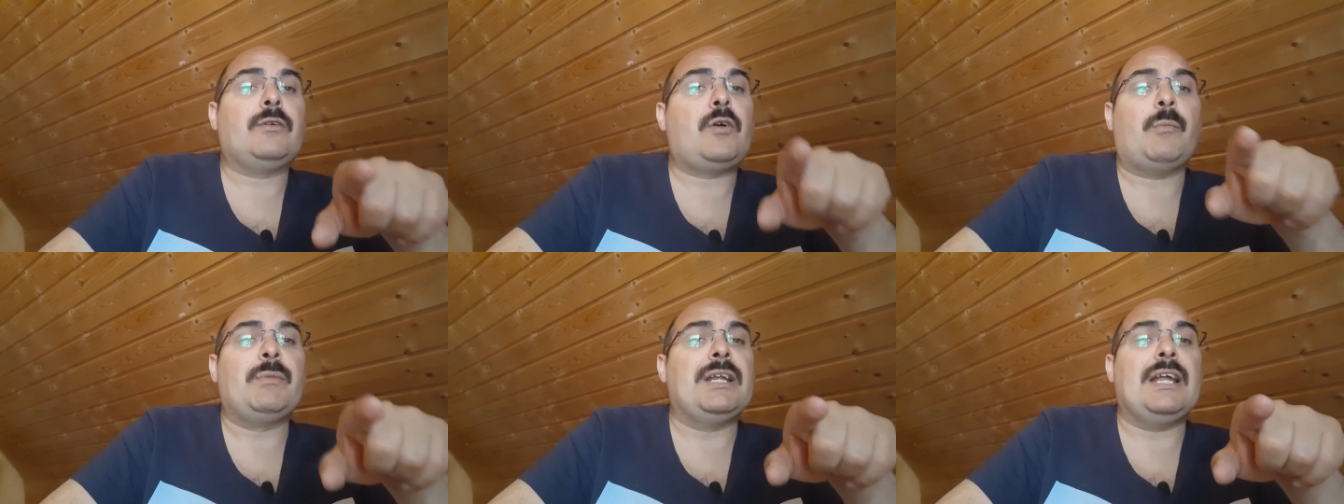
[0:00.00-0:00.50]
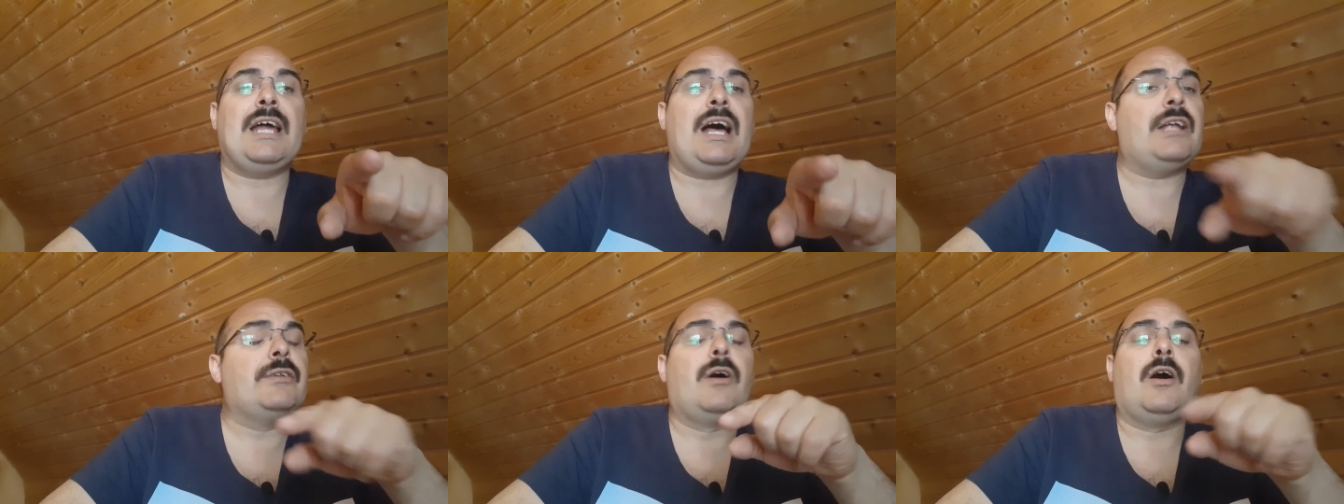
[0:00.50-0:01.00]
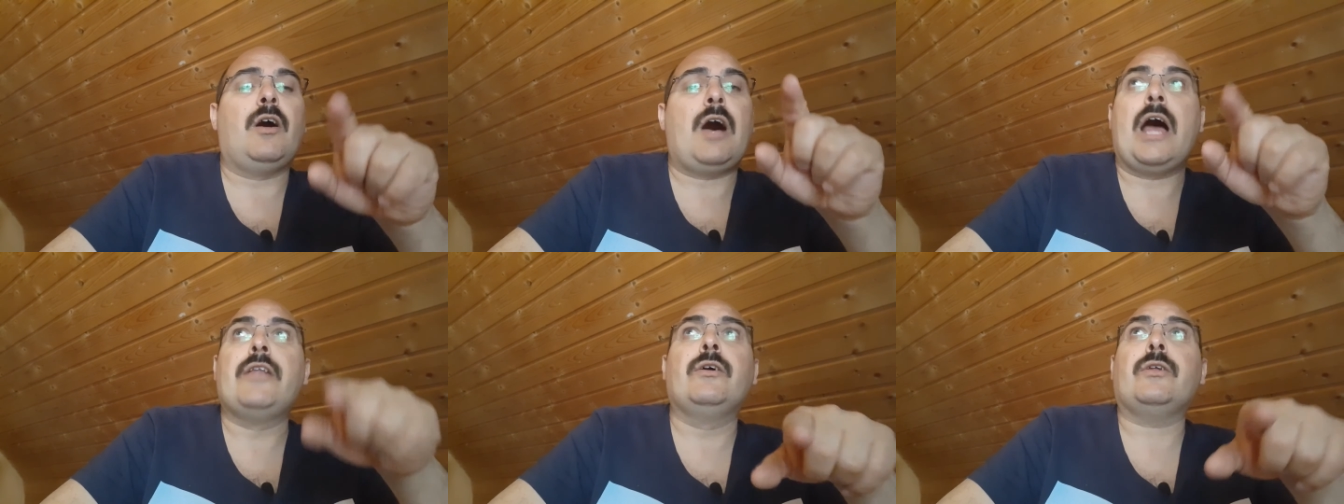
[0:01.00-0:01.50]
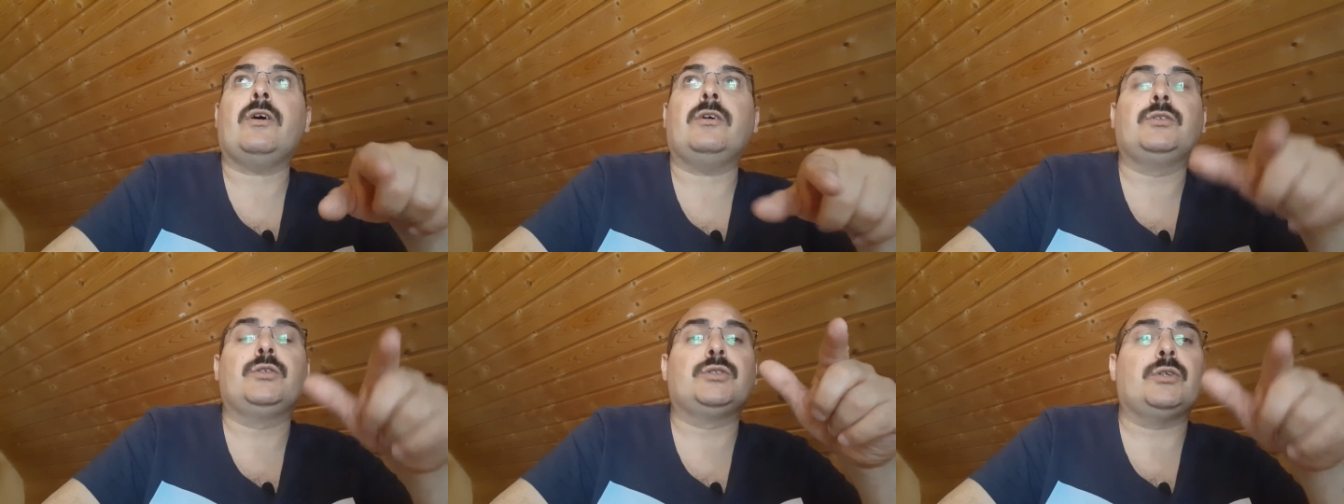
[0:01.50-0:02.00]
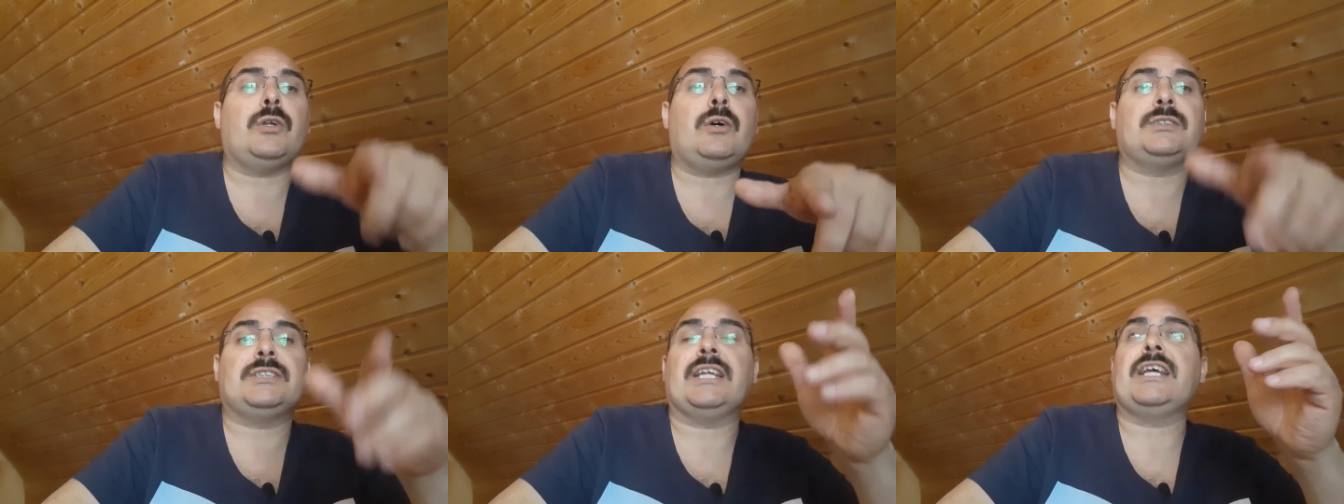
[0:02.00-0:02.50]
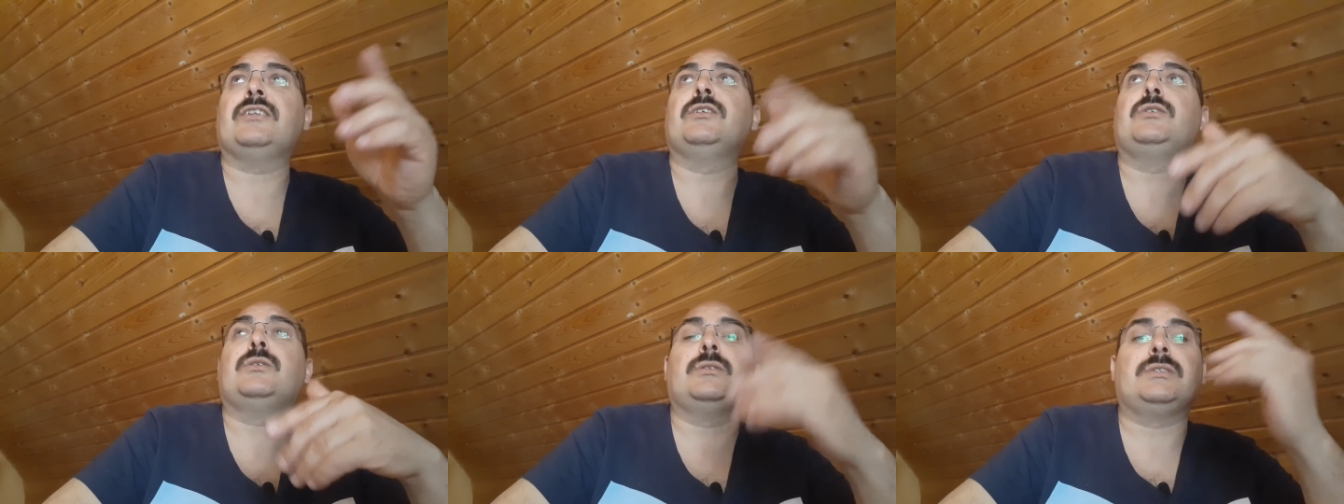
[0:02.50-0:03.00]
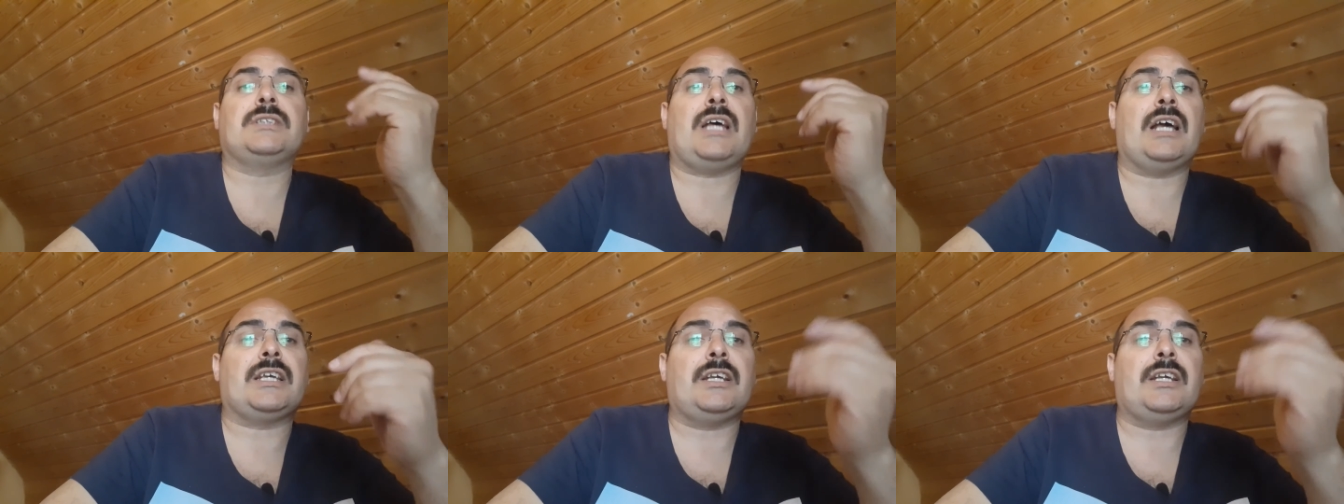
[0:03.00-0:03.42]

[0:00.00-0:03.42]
comme il est là, non, 1 euro, 2 euros, c'est rien du tout ça.